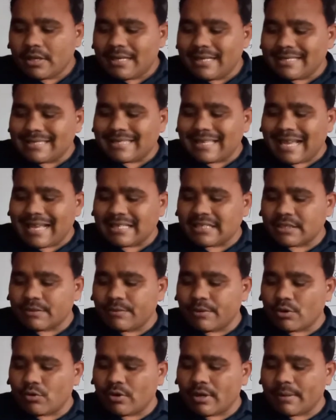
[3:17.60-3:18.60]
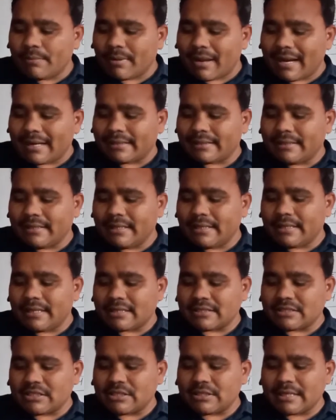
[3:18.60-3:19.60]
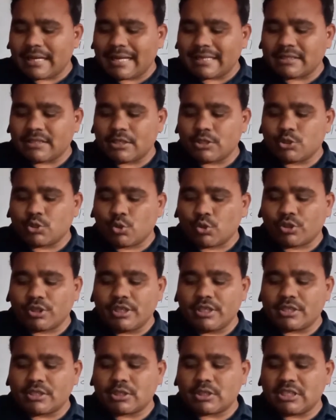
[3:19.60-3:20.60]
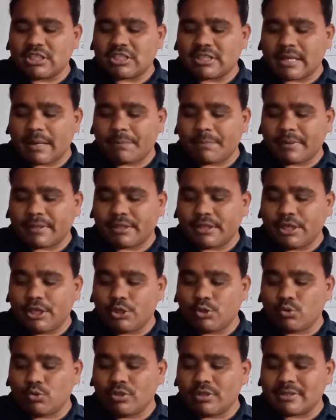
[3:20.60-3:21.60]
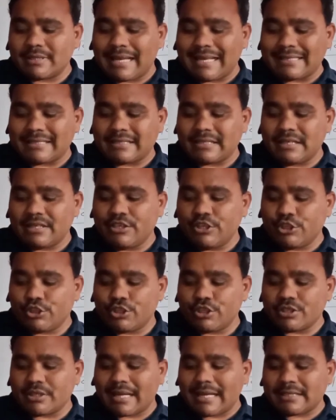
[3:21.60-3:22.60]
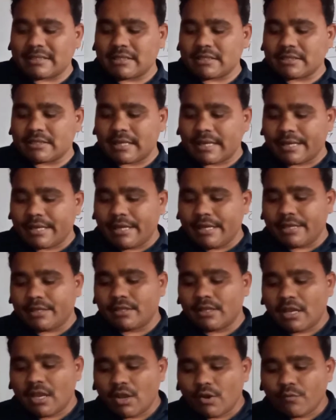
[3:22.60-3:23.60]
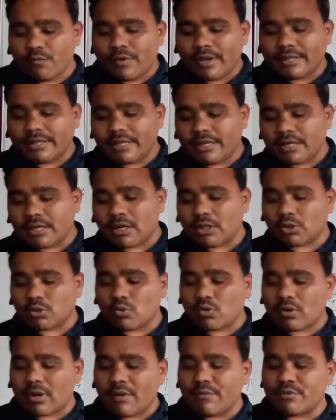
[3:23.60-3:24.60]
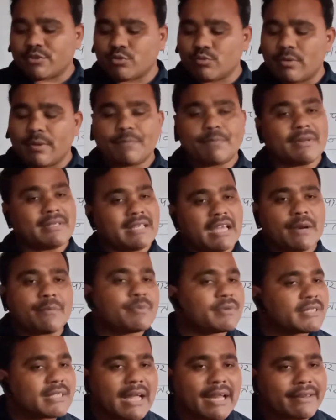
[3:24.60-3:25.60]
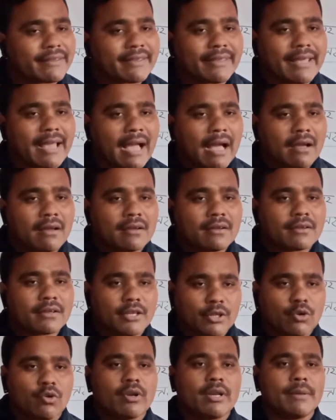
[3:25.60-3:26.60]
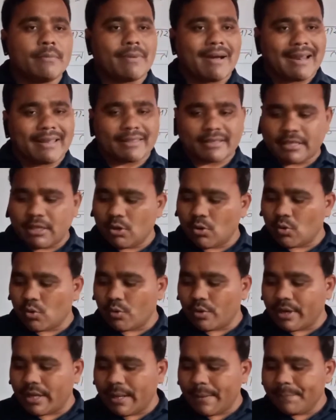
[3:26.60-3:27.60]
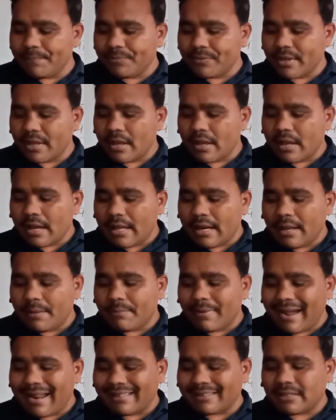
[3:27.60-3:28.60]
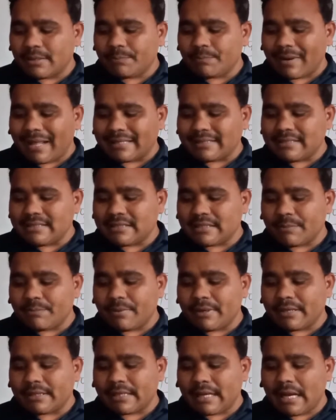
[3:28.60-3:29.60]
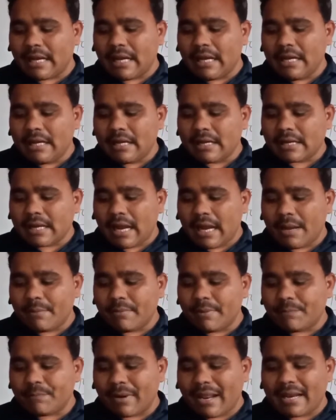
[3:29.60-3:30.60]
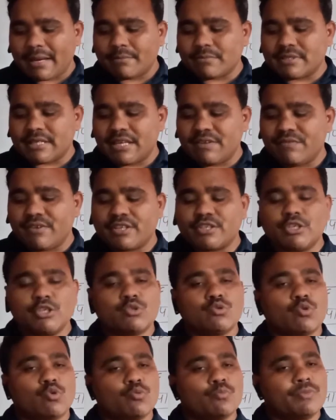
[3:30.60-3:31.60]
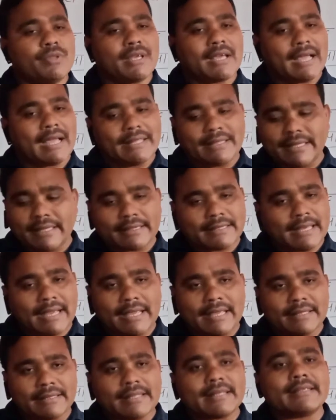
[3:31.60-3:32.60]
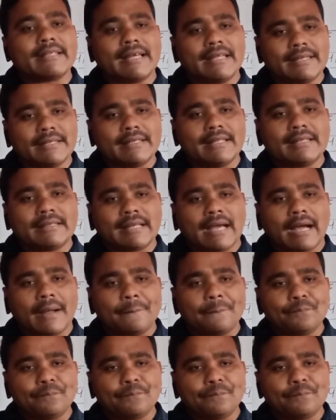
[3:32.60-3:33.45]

इस साहसी वीरों ने भारतीय दर्शन शास्त्र ज्योतिष स्थापति युद्ध शास्त्र नीति शास्त्र संगीत वैदिक ग्रंथों का विश्व में प्रचार प्रसार किया जिन्होंने भारत के लोगों ने है ना भारत की प्राचीन सभ्यता का हमें प्रारंभ से ही विकसित स्वरूप दिखाई देता है देता ही नहीं देता